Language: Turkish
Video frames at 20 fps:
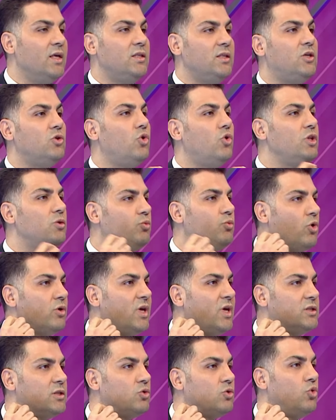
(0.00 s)
tiroid
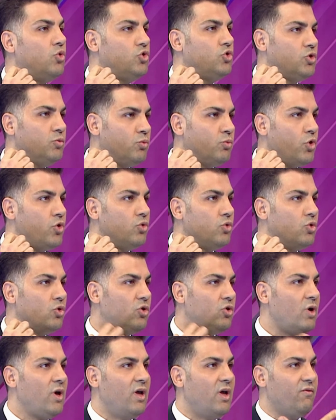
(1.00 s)
bölgesi, kurşun
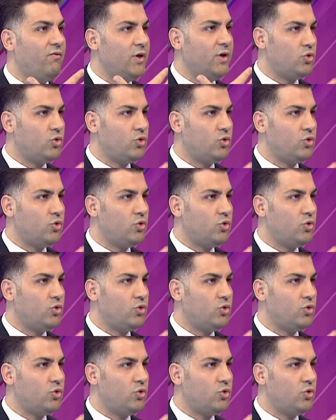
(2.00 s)
boyunluk ve